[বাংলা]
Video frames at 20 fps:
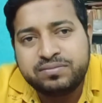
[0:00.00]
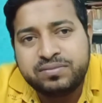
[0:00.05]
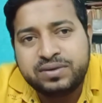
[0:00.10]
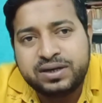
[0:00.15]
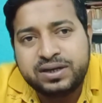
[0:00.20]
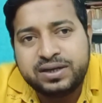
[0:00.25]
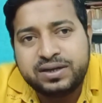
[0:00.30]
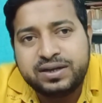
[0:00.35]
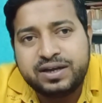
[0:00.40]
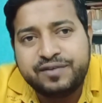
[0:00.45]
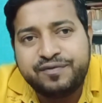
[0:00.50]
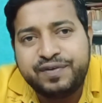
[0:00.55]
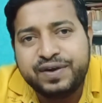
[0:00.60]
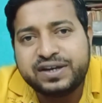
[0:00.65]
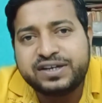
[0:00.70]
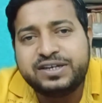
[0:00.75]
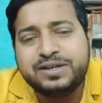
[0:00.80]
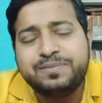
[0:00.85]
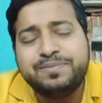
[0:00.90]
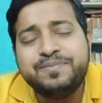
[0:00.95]
মানে
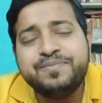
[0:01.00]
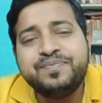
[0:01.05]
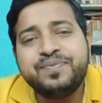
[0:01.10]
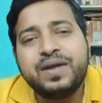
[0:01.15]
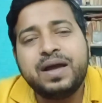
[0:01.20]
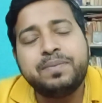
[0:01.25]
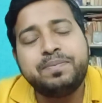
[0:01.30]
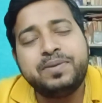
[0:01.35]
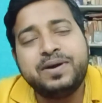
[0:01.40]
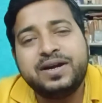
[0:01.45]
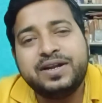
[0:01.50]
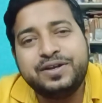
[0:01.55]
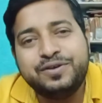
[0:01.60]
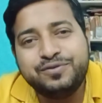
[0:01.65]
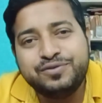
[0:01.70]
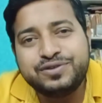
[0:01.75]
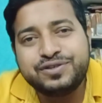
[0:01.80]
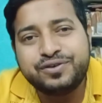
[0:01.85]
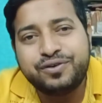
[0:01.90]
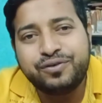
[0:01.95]
এফেক্টিভ আপনারা ইউজ